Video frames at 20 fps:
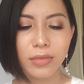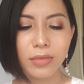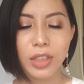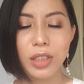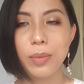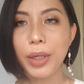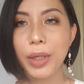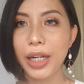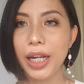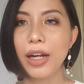
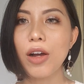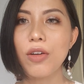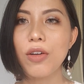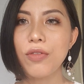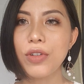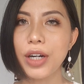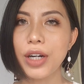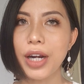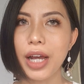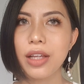như mình đã nói
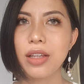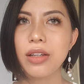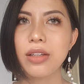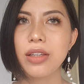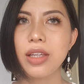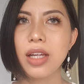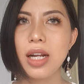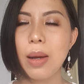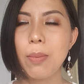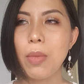vừa nãy thứ
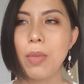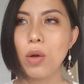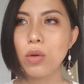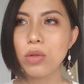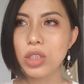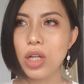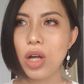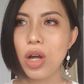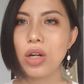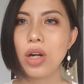nhất là màu
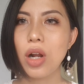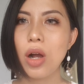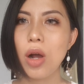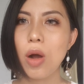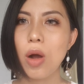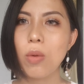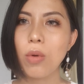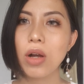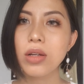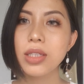son nó
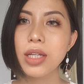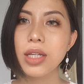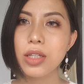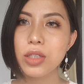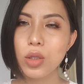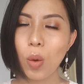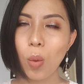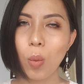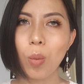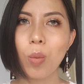không có dễ
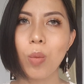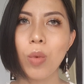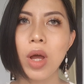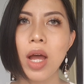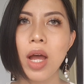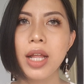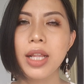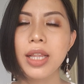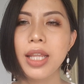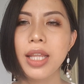dùng
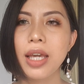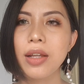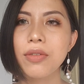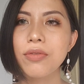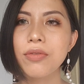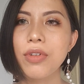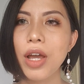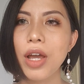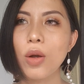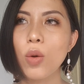
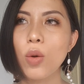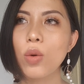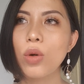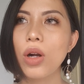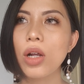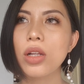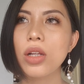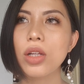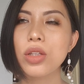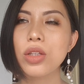thiên về cool
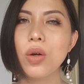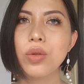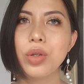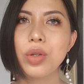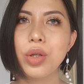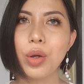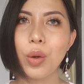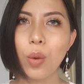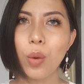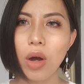tone
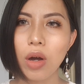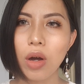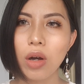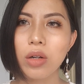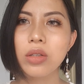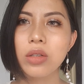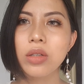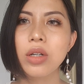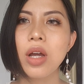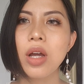nhiều
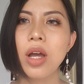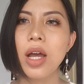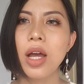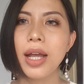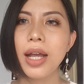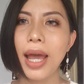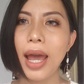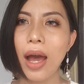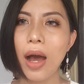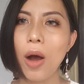hơn
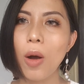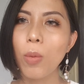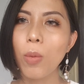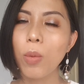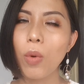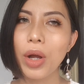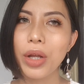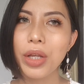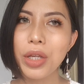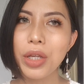ngã hồng
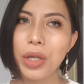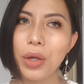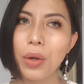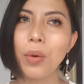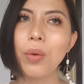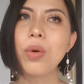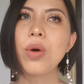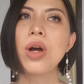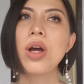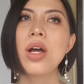quá nhiều
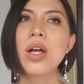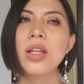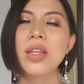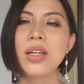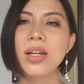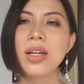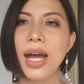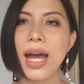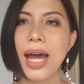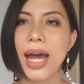
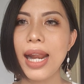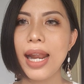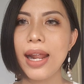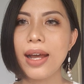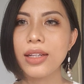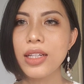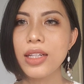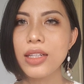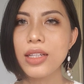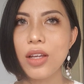thứ hai
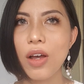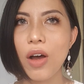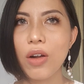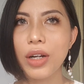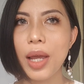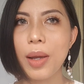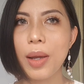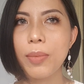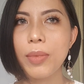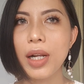là chất
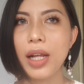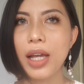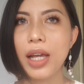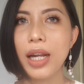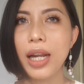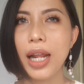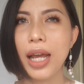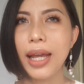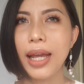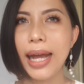son kem
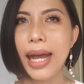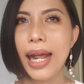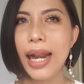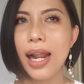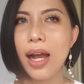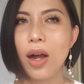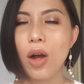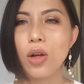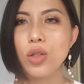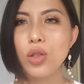lì này
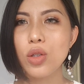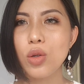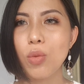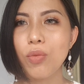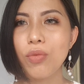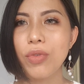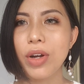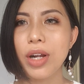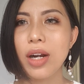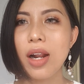khá là khó
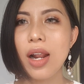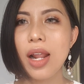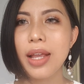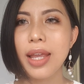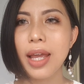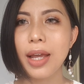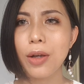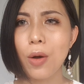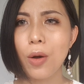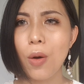dùng và rất là
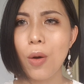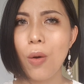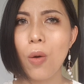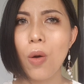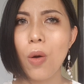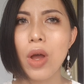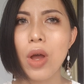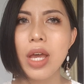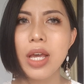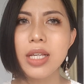nhanh
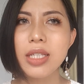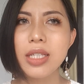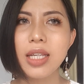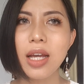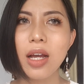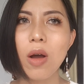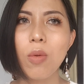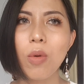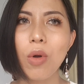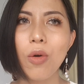khô
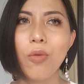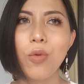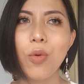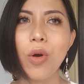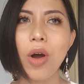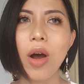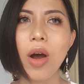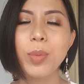sẽ không có phù